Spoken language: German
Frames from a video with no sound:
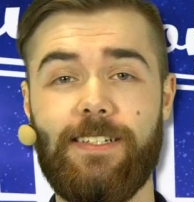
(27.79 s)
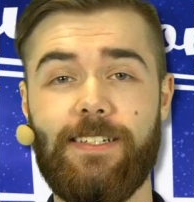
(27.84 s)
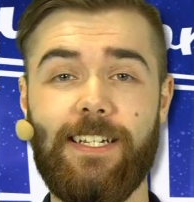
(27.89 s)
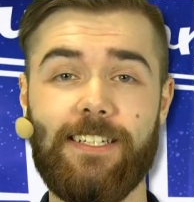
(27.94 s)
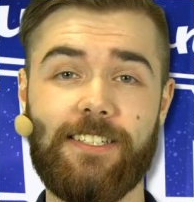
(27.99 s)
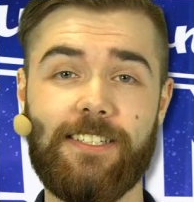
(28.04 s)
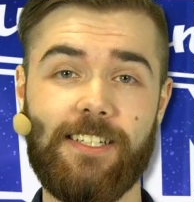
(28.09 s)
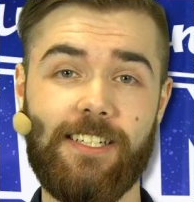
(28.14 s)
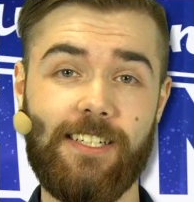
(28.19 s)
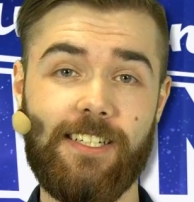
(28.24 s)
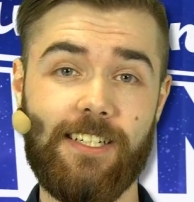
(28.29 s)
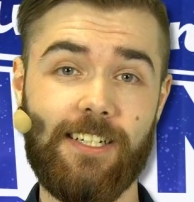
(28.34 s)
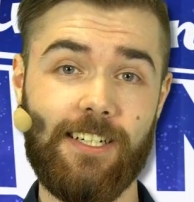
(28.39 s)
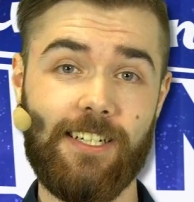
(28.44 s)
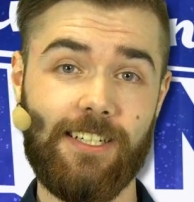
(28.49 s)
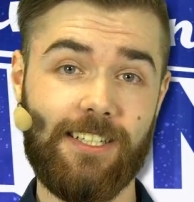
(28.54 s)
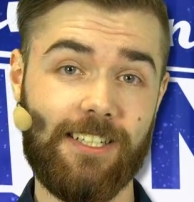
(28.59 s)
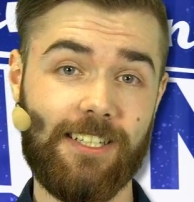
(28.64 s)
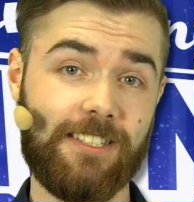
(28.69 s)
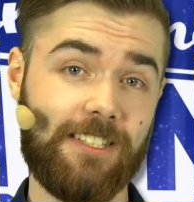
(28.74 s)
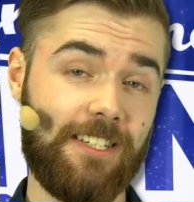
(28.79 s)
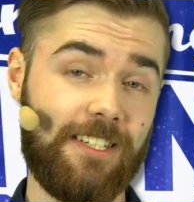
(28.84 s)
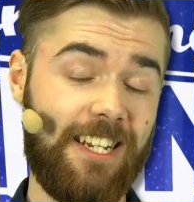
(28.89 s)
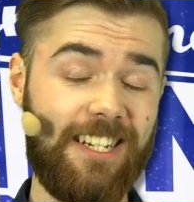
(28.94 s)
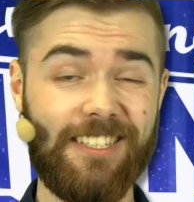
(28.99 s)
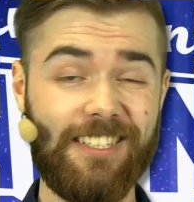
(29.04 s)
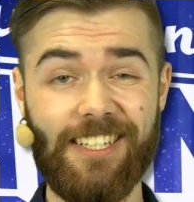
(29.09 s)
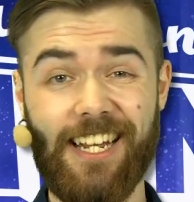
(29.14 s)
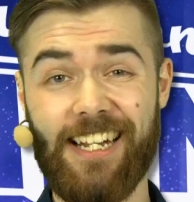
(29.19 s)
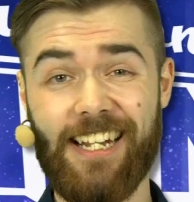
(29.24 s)
dass ihr das
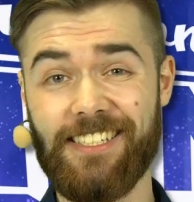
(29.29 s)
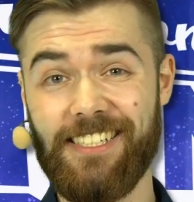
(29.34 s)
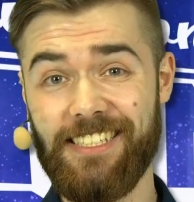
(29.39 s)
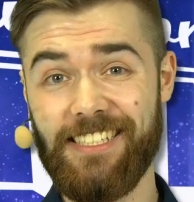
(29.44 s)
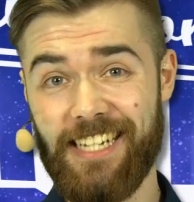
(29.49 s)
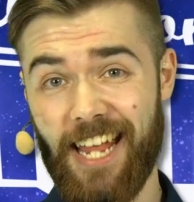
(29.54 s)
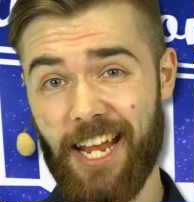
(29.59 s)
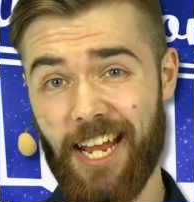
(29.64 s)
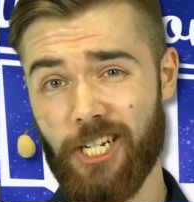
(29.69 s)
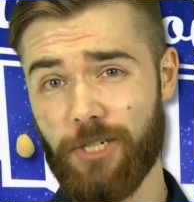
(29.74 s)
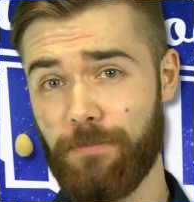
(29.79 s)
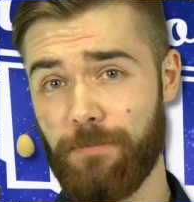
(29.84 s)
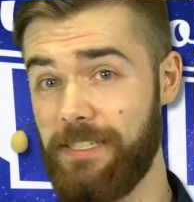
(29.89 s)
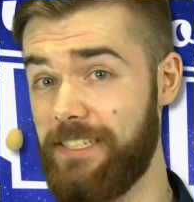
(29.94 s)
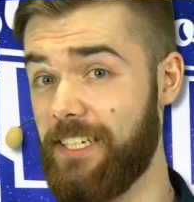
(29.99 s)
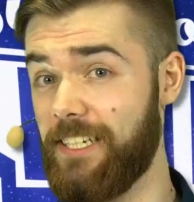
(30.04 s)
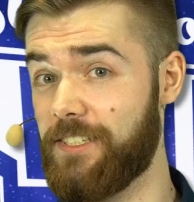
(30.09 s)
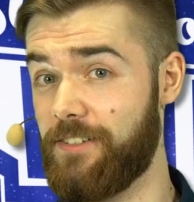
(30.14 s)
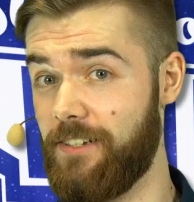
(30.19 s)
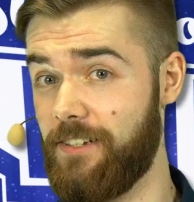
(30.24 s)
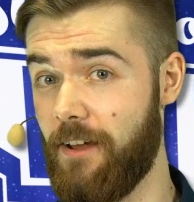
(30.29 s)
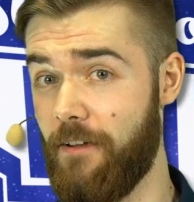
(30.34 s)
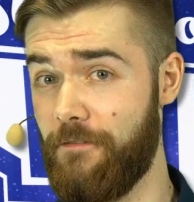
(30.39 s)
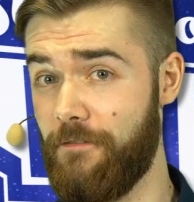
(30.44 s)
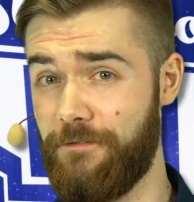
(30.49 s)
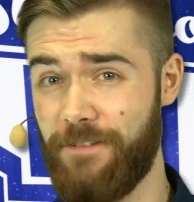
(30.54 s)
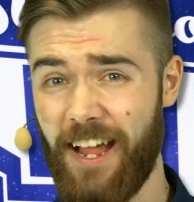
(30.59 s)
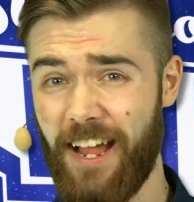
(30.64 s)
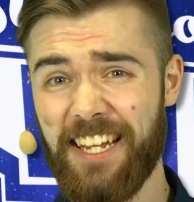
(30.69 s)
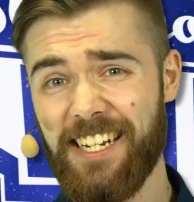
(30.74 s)
nächste LCK-Spiel, das
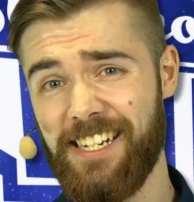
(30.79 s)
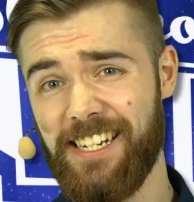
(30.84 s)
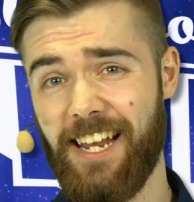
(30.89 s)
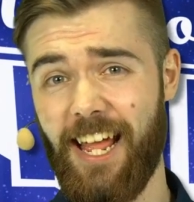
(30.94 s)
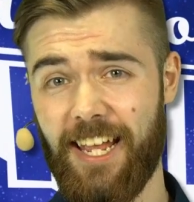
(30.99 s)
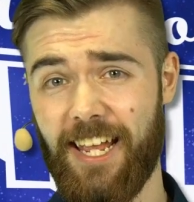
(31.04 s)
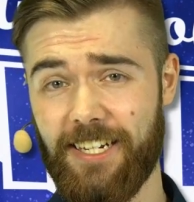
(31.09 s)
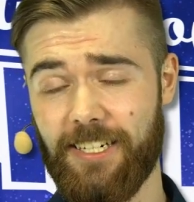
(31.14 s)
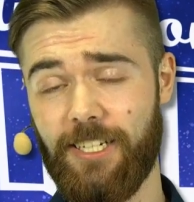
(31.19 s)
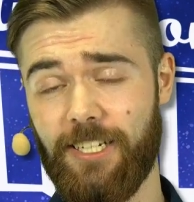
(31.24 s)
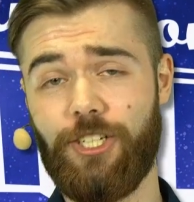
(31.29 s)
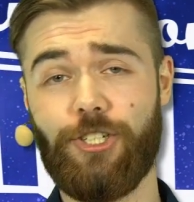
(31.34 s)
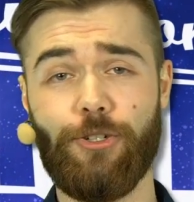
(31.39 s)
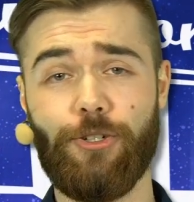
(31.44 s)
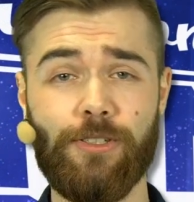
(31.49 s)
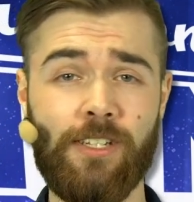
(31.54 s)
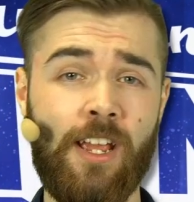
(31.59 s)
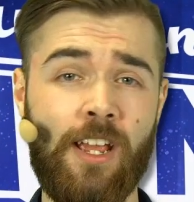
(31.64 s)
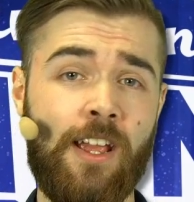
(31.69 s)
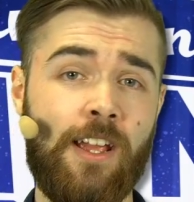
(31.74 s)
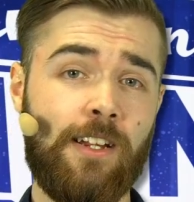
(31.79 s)
Final eigentlich schon,